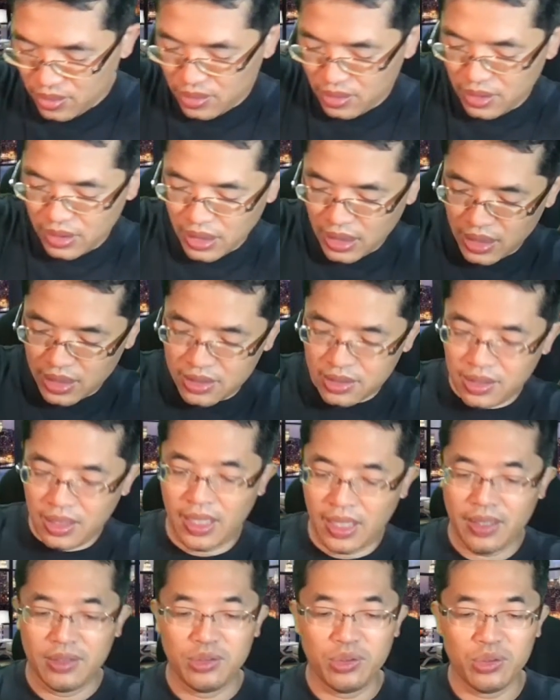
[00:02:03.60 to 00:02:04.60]
続いてですね、
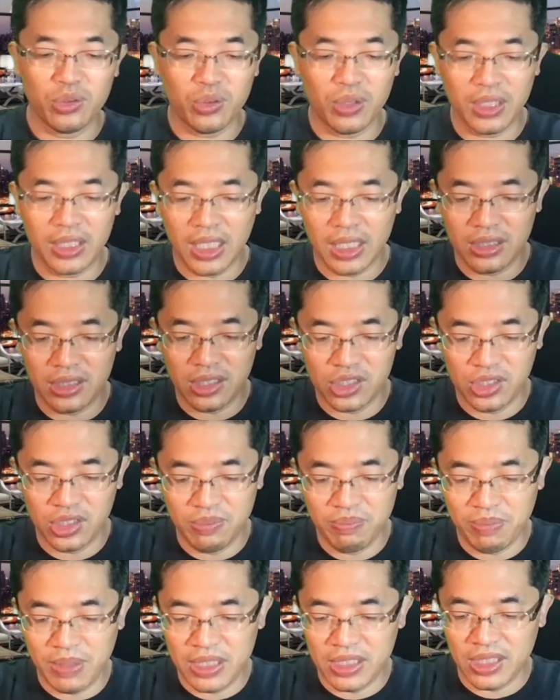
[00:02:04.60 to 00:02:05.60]
ちょっとこれ買って失
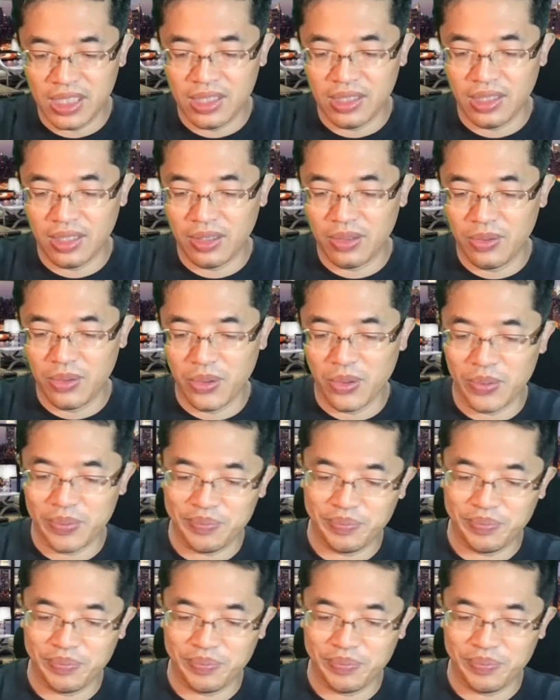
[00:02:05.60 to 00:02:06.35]
敗したんだけど、